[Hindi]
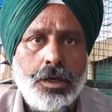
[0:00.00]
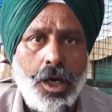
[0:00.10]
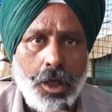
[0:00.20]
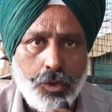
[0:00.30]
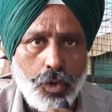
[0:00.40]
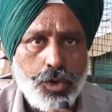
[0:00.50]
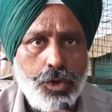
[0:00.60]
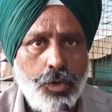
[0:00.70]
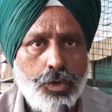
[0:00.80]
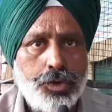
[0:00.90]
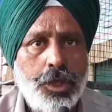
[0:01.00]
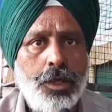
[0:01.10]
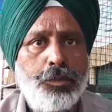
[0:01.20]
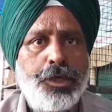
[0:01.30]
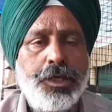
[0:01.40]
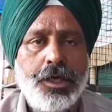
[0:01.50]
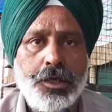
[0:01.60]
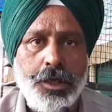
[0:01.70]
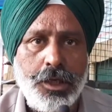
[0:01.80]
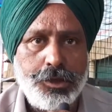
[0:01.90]
खाई खोदी हो चाहे मिट्टी के
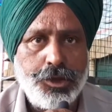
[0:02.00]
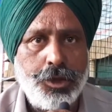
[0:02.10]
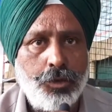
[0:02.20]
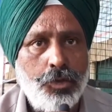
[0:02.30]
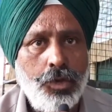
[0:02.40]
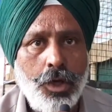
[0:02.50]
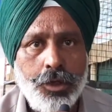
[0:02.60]
टीले चिने हों